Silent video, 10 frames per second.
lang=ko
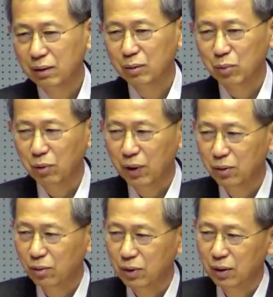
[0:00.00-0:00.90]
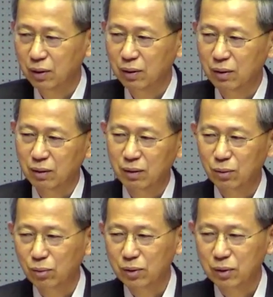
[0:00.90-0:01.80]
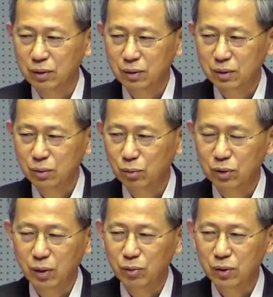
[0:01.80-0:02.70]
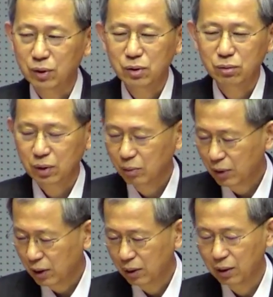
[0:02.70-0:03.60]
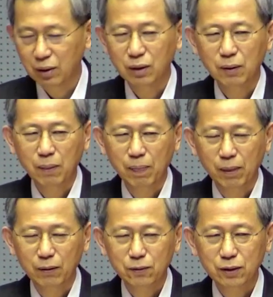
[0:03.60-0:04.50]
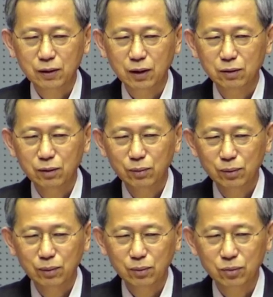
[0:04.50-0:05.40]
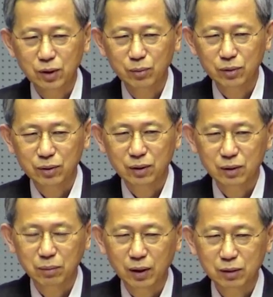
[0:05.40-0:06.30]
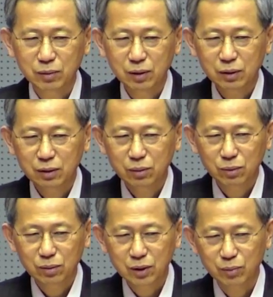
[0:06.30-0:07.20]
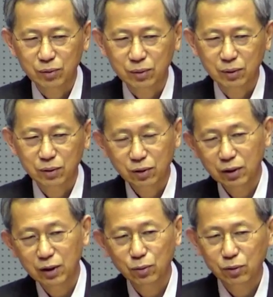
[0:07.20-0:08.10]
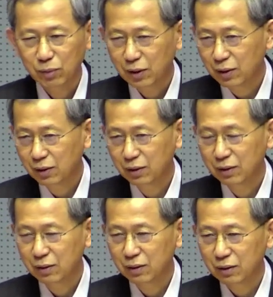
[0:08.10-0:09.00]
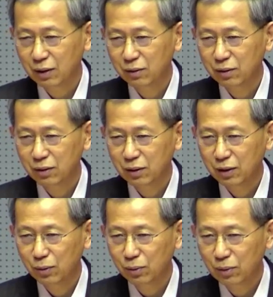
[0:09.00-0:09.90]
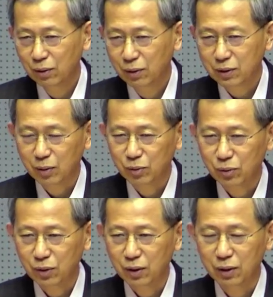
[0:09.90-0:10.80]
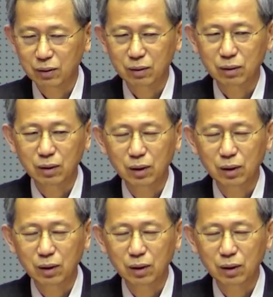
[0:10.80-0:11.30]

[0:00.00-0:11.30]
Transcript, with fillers: 뭐 황룡산 동, 동사무소 이런 식으로 하면 안 돼. 그냥 탄현동 동사무소. 그래서 많으면 일동 사무소. 여기는 이동입니다. 탄현 이동 사무소 이렇게 되는 거예요.